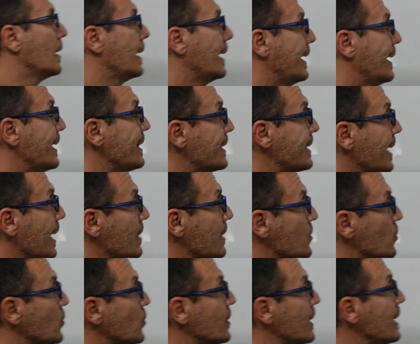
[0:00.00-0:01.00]
En este
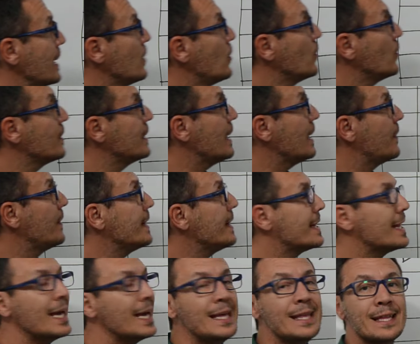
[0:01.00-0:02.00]
caso tengo
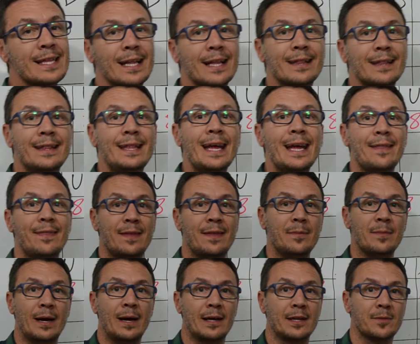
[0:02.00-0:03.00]
16
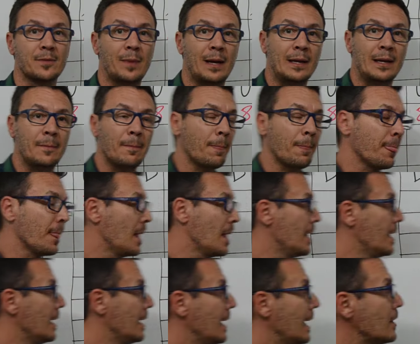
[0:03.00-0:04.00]
décimas, ¿vale?
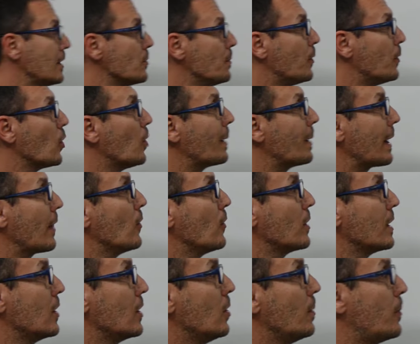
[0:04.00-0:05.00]
Es un poco
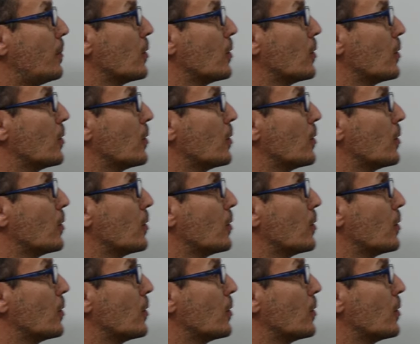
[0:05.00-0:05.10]
paradójico